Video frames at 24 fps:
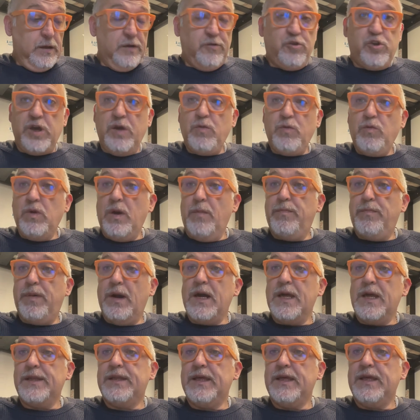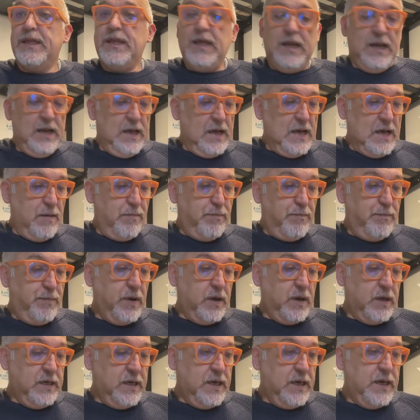C'è una parte dell'app
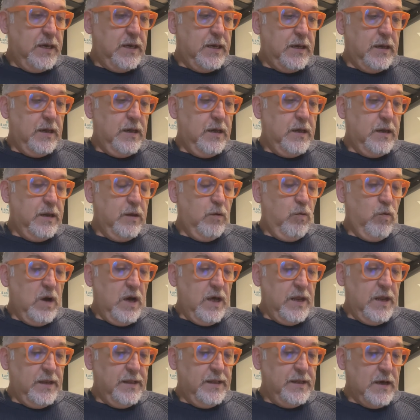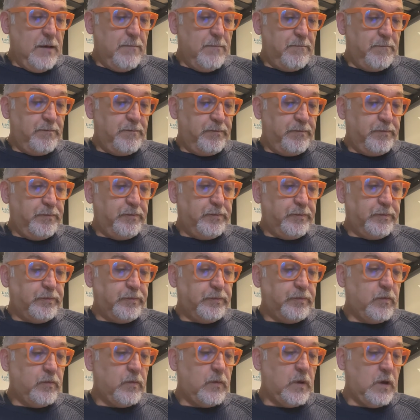che riguarda
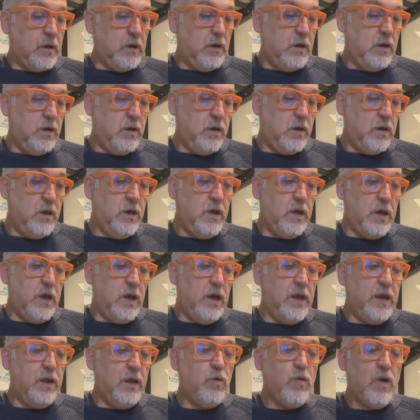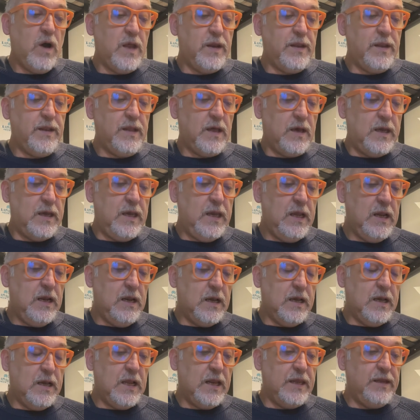eh, eh, riguarda
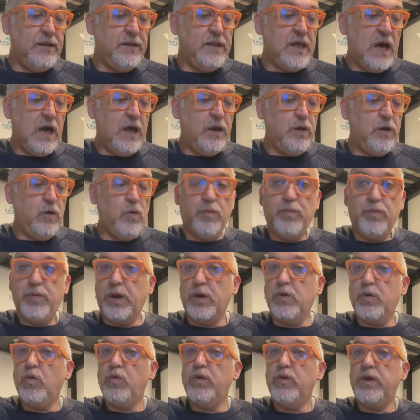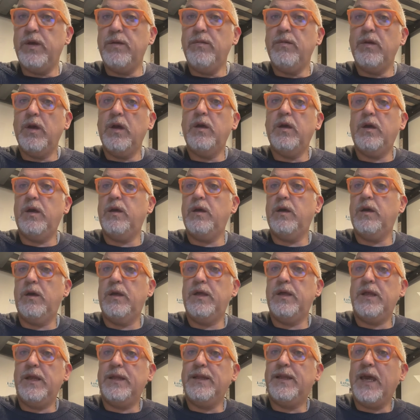il calendario, per cui
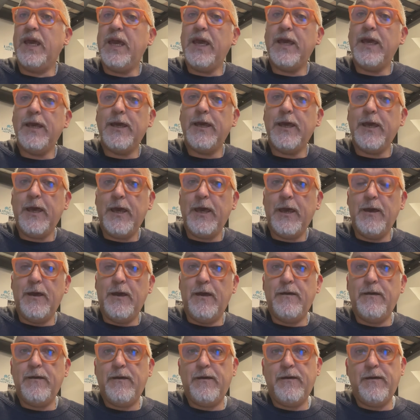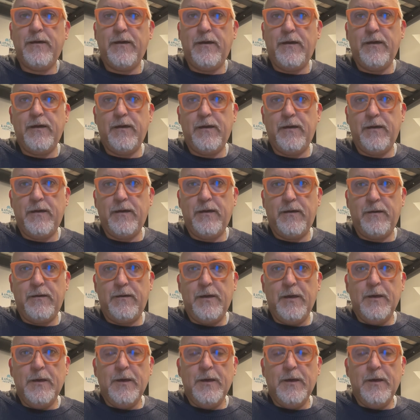eh, dei, eh,